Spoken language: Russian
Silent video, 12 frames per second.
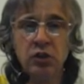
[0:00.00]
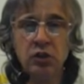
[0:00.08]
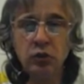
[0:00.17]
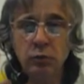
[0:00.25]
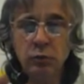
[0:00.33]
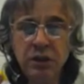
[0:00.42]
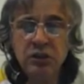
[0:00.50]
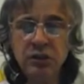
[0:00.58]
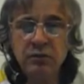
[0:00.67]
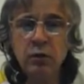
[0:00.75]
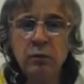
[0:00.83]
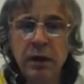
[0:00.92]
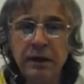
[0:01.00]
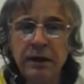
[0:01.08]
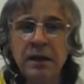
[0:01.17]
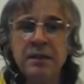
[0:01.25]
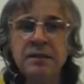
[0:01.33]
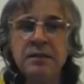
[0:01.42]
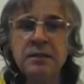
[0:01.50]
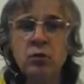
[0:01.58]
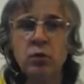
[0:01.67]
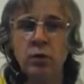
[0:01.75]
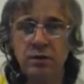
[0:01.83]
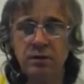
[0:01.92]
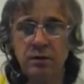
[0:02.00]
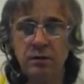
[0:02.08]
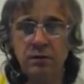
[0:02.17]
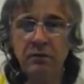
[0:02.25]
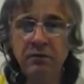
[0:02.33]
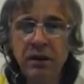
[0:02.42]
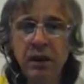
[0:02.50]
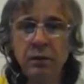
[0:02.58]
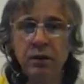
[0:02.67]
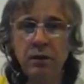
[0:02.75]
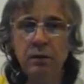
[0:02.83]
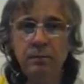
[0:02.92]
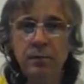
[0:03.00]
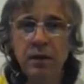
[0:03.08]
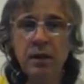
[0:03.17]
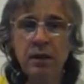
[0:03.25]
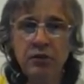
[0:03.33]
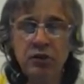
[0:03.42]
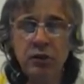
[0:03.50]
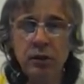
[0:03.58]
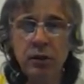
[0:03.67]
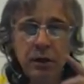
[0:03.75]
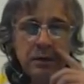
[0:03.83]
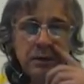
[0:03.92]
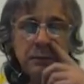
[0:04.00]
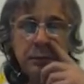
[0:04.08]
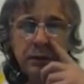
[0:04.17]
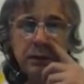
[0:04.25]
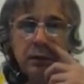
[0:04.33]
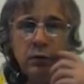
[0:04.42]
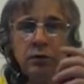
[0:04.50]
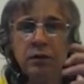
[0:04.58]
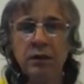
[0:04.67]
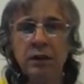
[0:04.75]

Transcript: что мы живем разной скорости времени. Человек за определенный